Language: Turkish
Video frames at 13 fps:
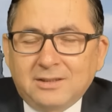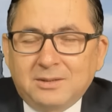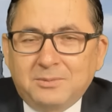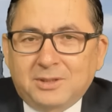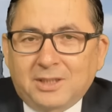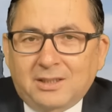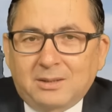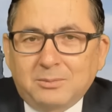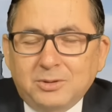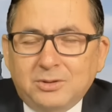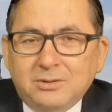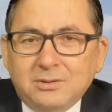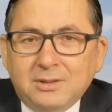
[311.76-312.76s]

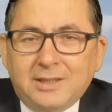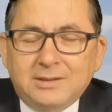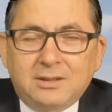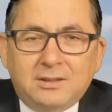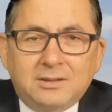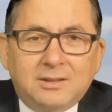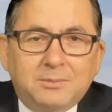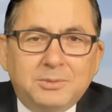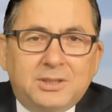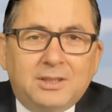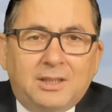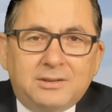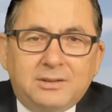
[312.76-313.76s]
imzalamış. Enteresan bir
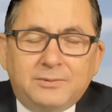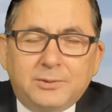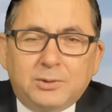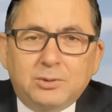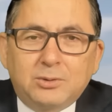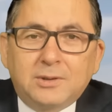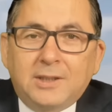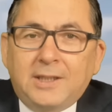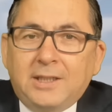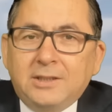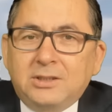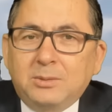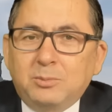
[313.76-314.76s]
siyasi figür.
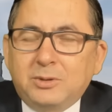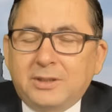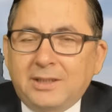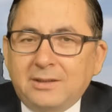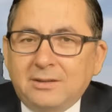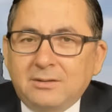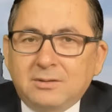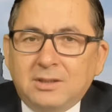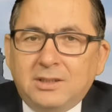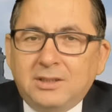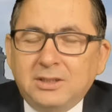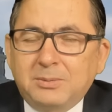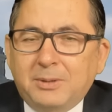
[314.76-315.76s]
Şimdi de
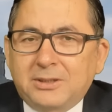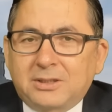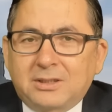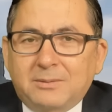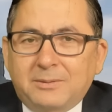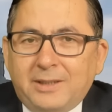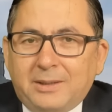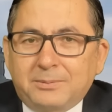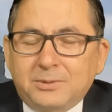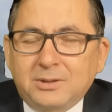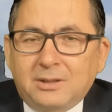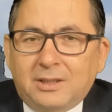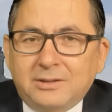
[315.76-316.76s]
ilginç bir açıklama
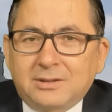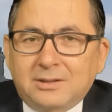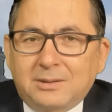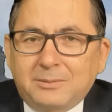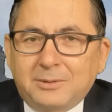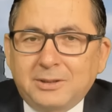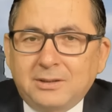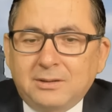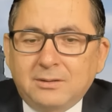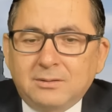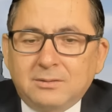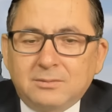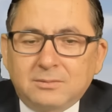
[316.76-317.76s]
yaptı.
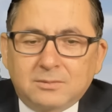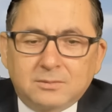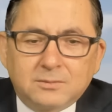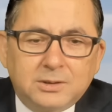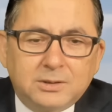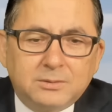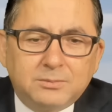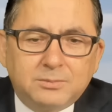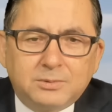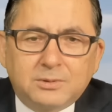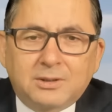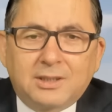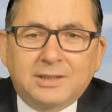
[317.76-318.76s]
Açıklamayı e,
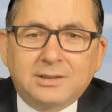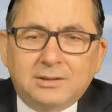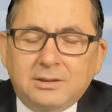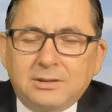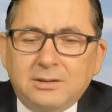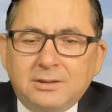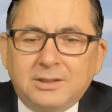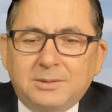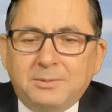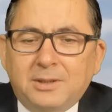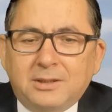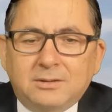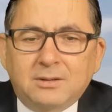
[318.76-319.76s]
gazetecinin
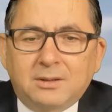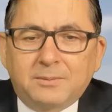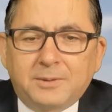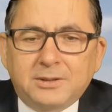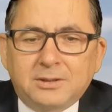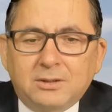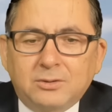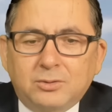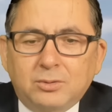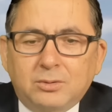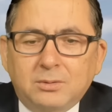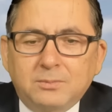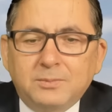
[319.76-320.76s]
ismini hatırlamaya
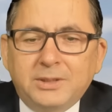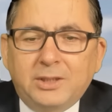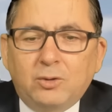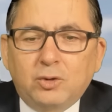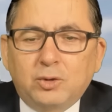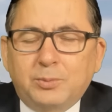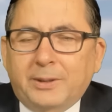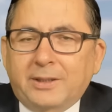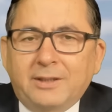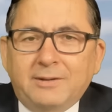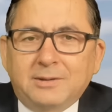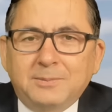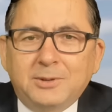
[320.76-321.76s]
çalışıyorum. Mine Özbek.
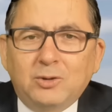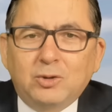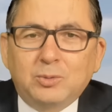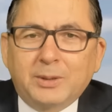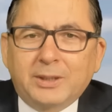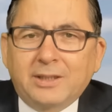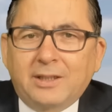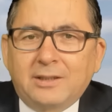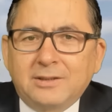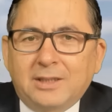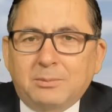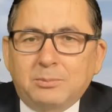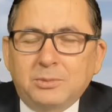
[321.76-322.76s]
Evet Mine Özbek'e
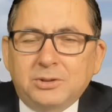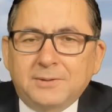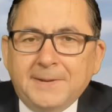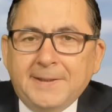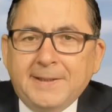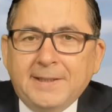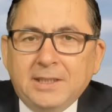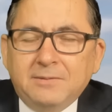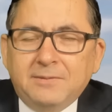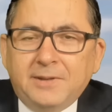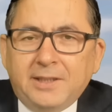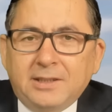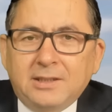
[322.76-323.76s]
yapmış
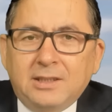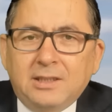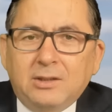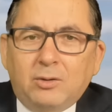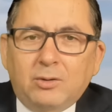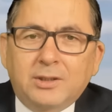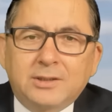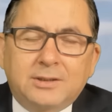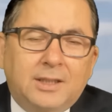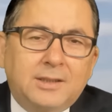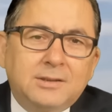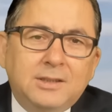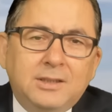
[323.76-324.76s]
ve e,
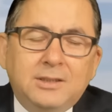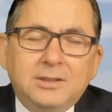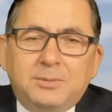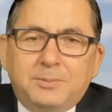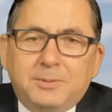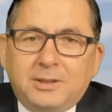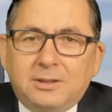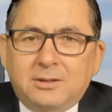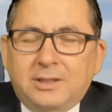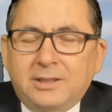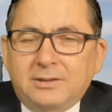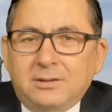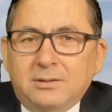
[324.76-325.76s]
orada ilginç bir
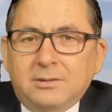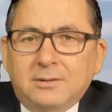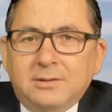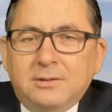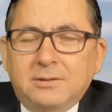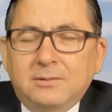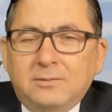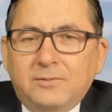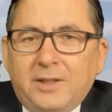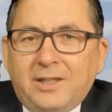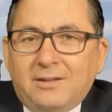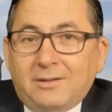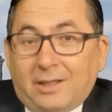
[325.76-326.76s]
kesit e, ve
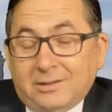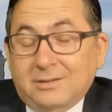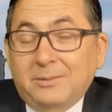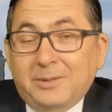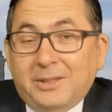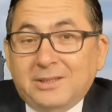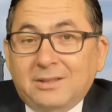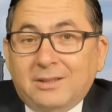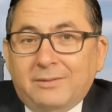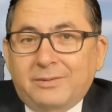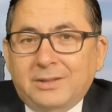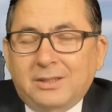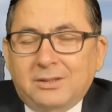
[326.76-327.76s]
aslında biraz da
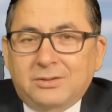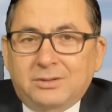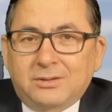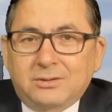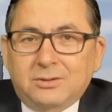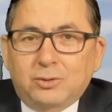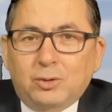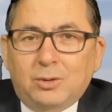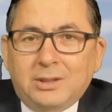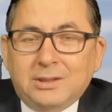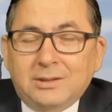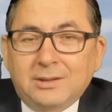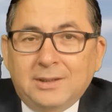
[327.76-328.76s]
kafa karıştırıcı.
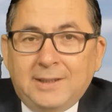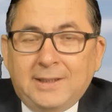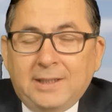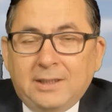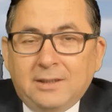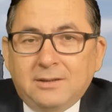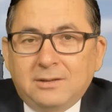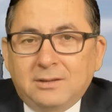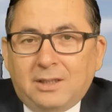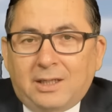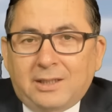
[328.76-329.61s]
Şöyle ki e,